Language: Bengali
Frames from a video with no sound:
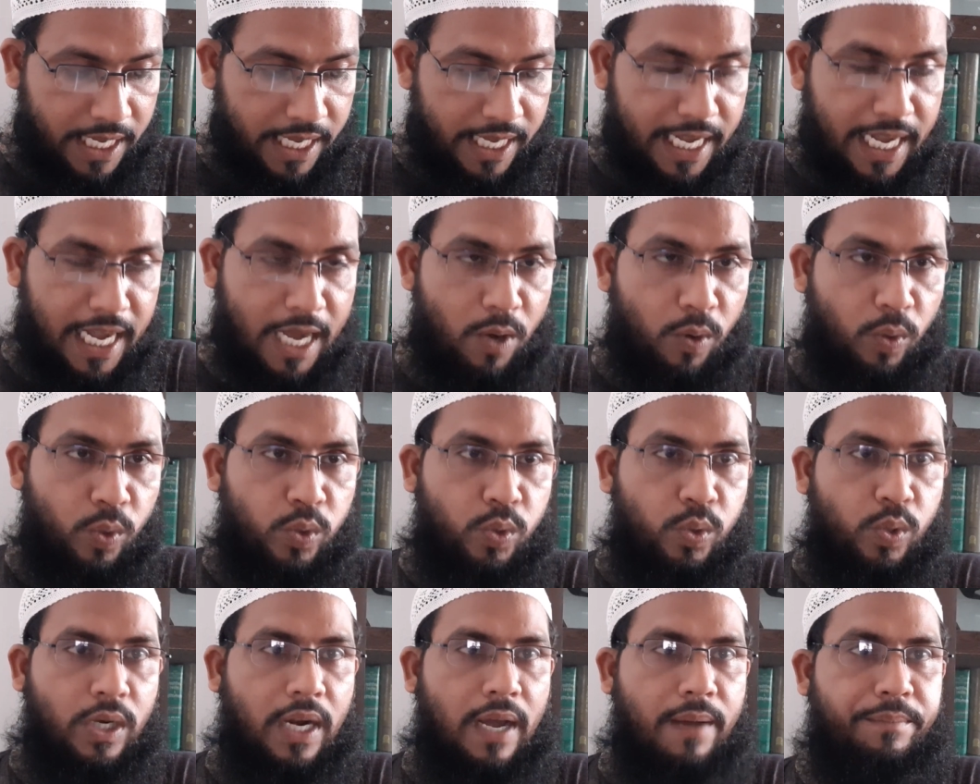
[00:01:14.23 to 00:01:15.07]
এহা
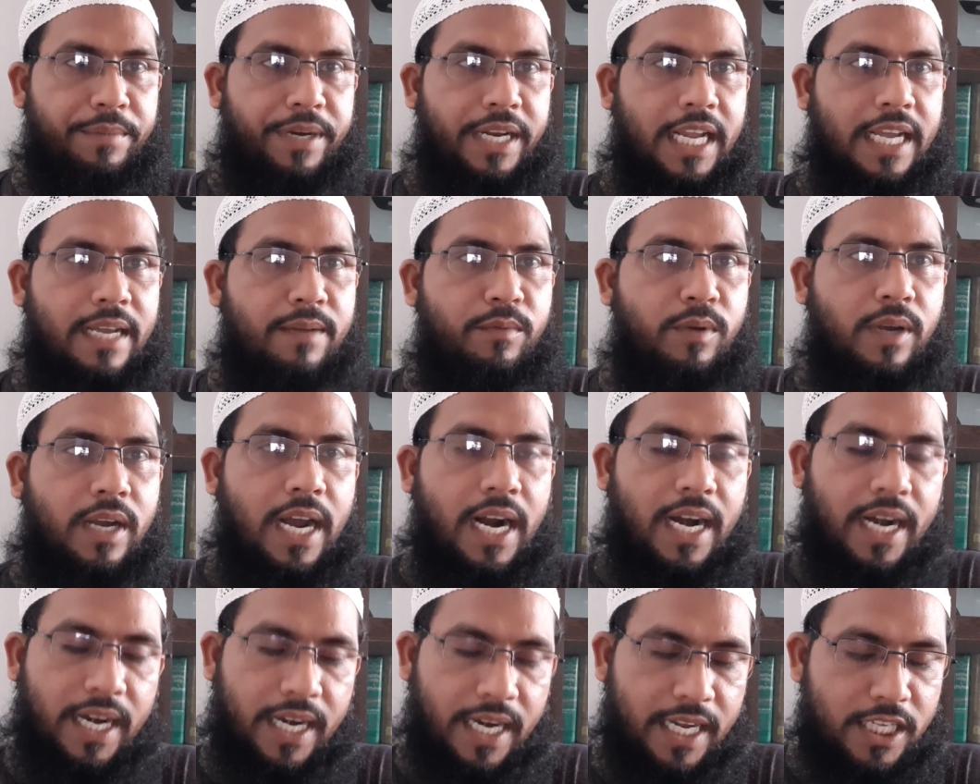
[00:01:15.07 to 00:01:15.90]
উত্তর আমেরিকা এবং
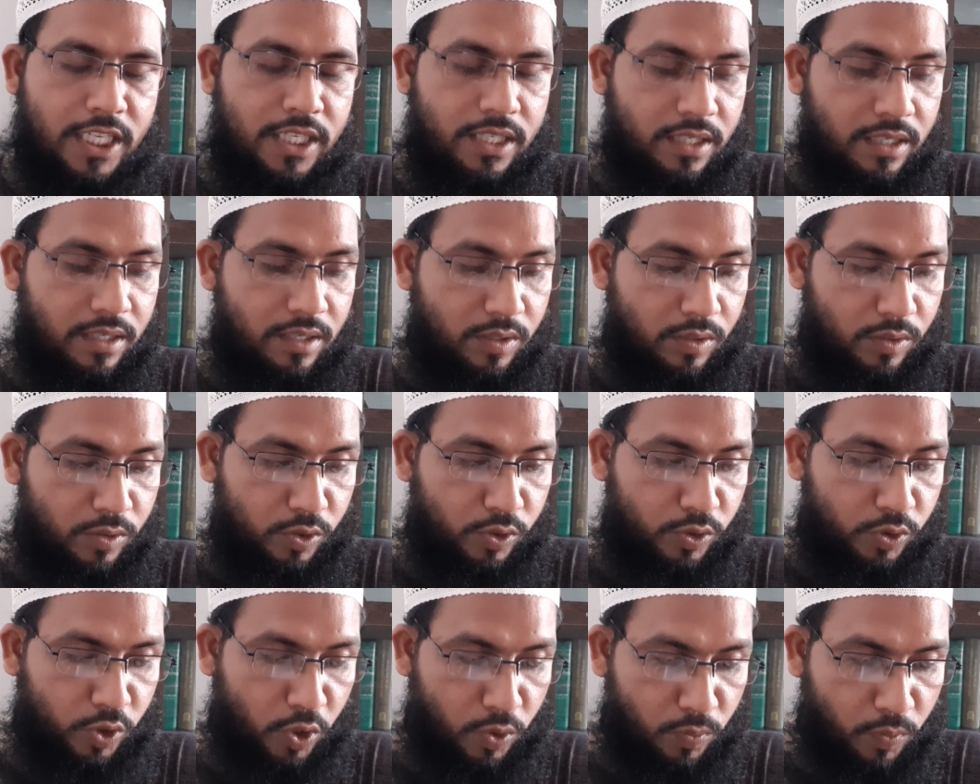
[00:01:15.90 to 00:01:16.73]
কানাডায়
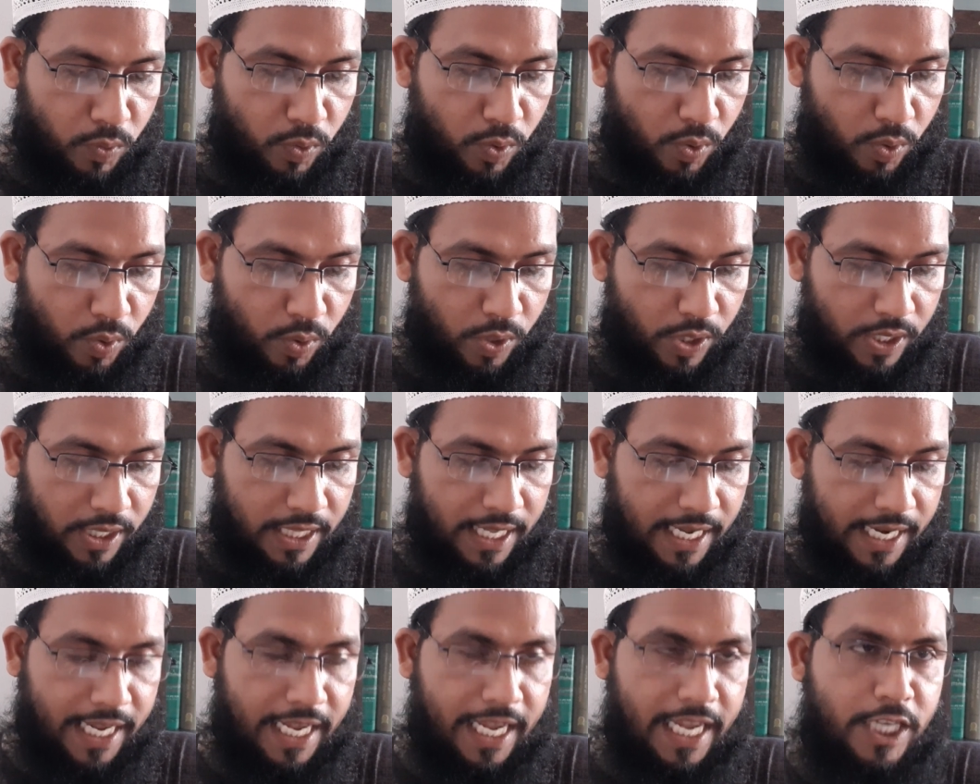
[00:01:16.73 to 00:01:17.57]
জন্মগ্রহণ করে
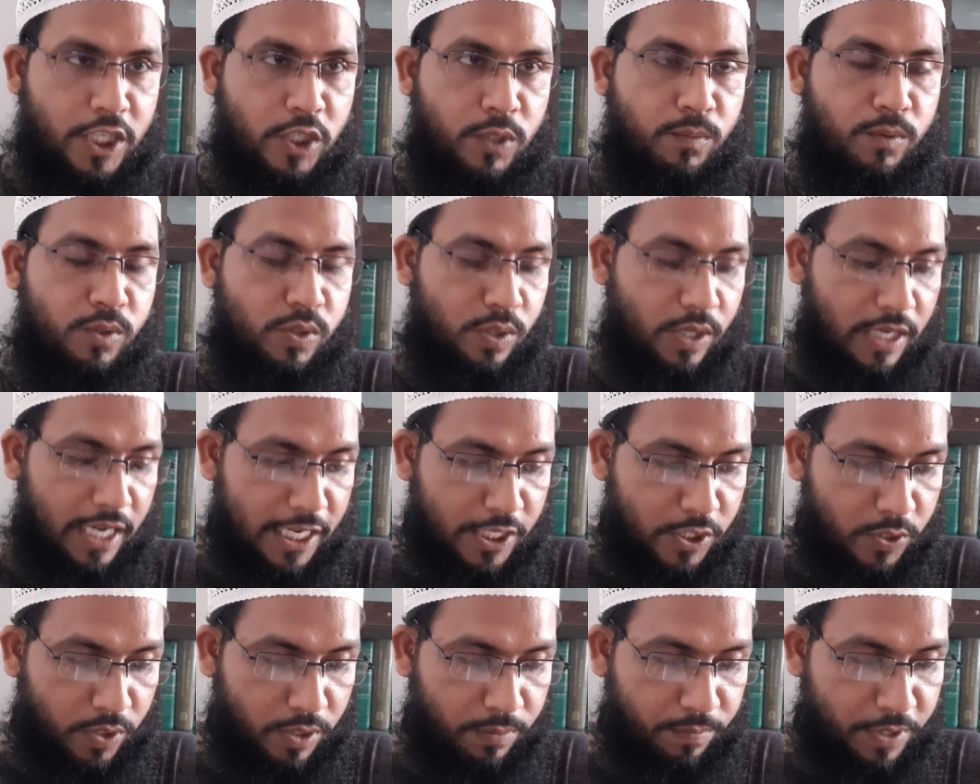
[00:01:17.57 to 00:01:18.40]
থাকে এই সমস্ত
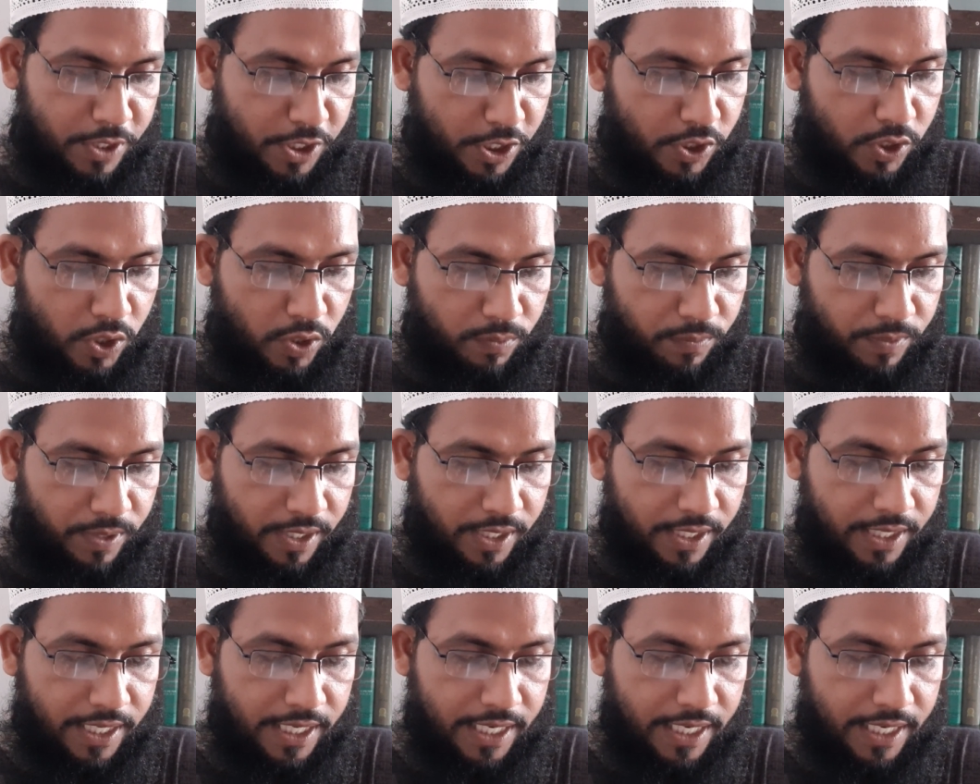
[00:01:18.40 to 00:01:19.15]
গাছগুলি বেশি জন্মে